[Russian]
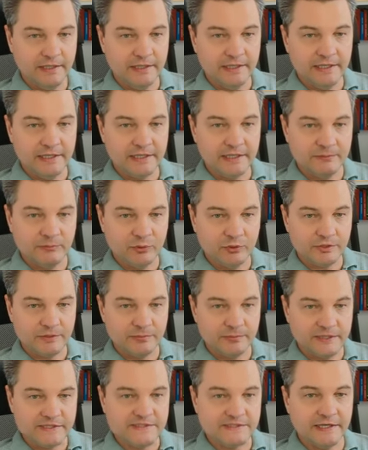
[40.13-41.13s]
И это
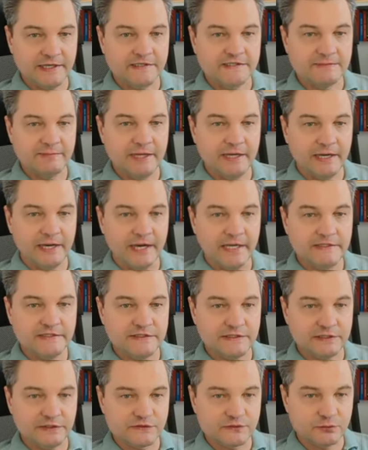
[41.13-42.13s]
можно представить себе
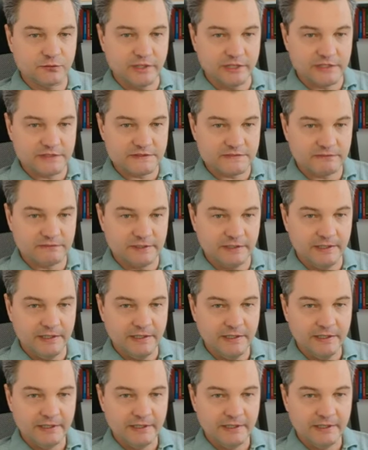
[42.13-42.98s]
антигосударство.